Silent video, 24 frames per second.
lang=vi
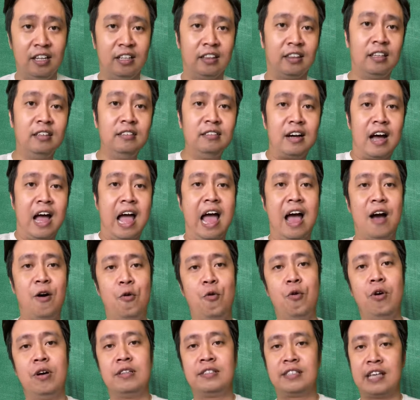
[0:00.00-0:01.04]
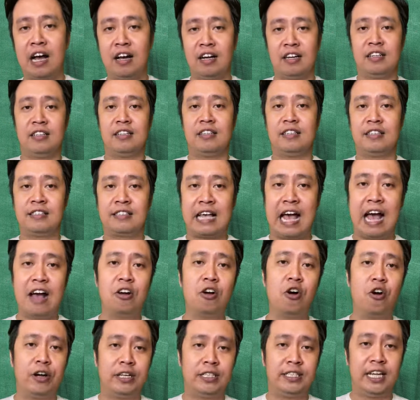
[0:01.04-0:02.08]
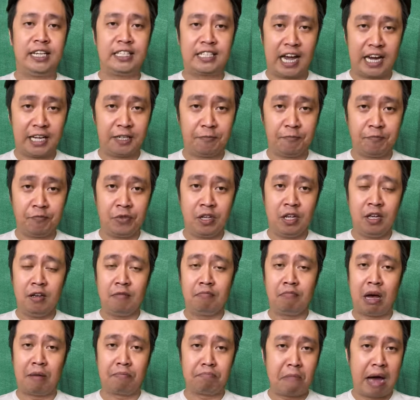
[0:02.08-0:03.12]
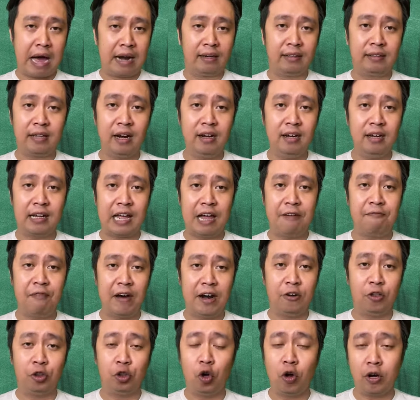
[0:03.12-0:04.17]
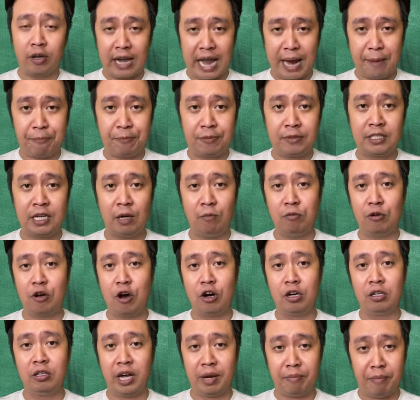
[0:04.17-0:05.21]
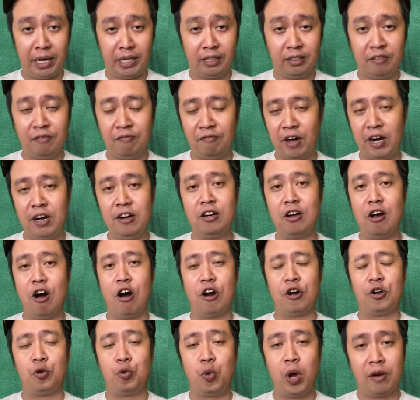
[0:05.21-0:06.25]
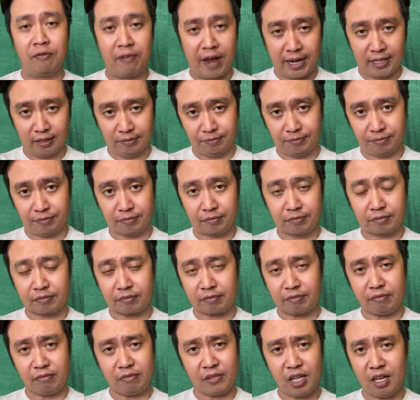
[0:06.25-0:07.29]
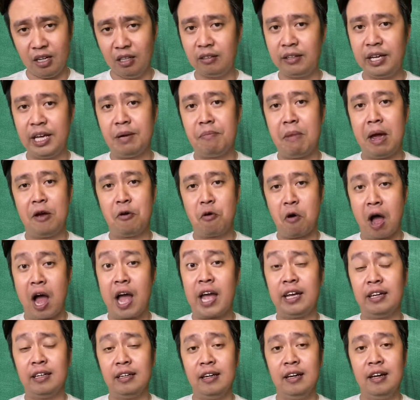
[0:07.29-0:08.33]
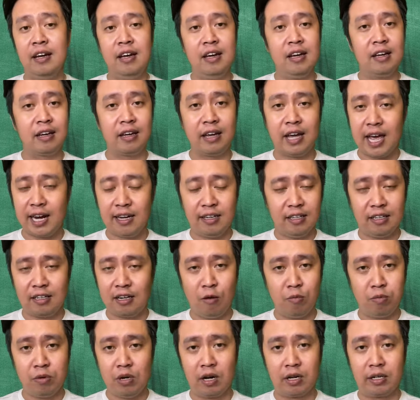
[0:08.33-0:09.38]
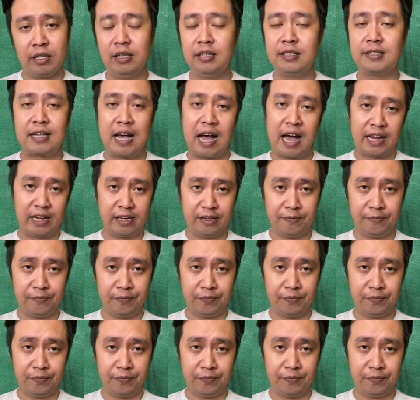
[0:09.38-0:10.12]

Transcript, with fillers: tự hào rằng ra khỏi chiến tranh mà bản thân cái phần tốt đẹp trong con người mình vẫn còn nguyên vẹn. Thì bề ngoài, Kiên không được như sài